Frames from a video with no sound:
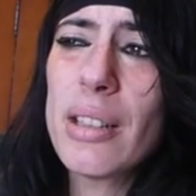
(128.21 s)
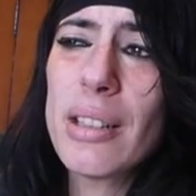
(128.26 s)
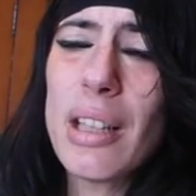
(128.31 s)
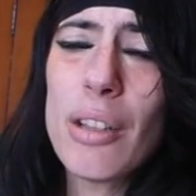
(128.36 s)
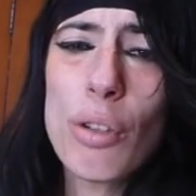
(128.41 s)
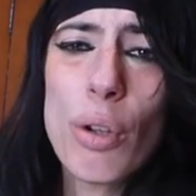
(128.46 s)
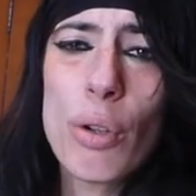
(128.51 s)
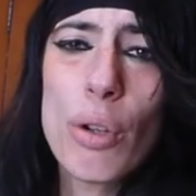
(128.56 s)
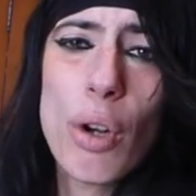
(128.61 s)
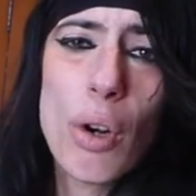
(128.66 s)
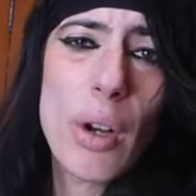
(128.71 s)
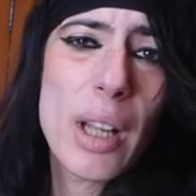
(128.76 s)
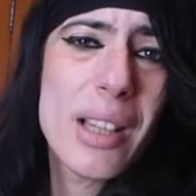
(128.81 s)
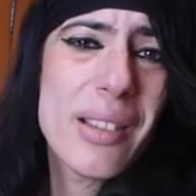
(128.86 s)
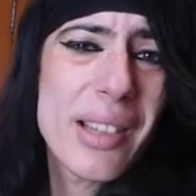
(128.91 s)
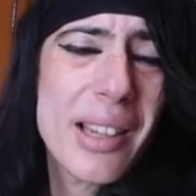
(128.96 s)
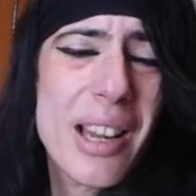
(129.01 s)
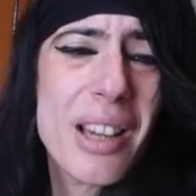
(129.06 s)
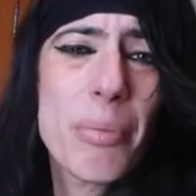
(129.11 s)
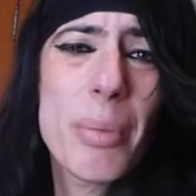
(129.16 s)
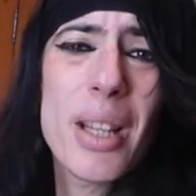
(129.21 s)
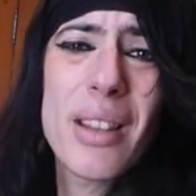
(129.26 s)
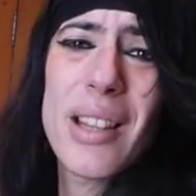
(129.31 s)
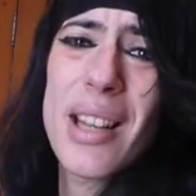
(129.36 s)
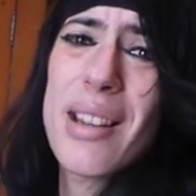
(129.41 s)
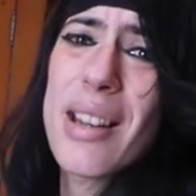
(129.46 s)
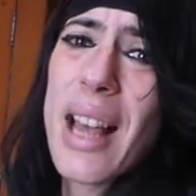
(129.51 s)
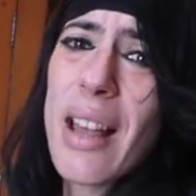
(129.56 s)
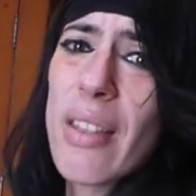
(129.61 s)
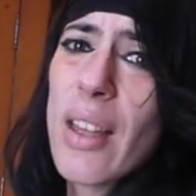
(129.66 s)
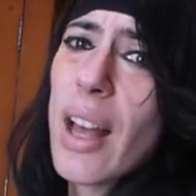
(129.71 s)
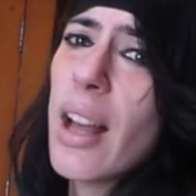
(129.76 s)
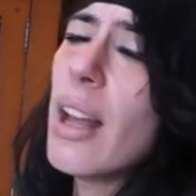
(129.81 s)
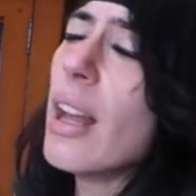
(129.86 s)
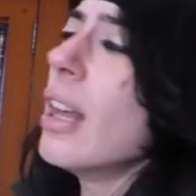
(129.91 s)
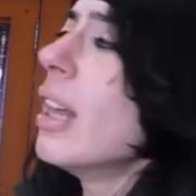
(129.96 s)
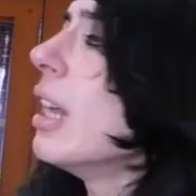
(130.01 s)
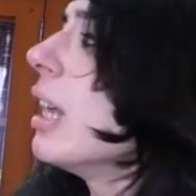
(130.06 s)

intento no enterarme de nada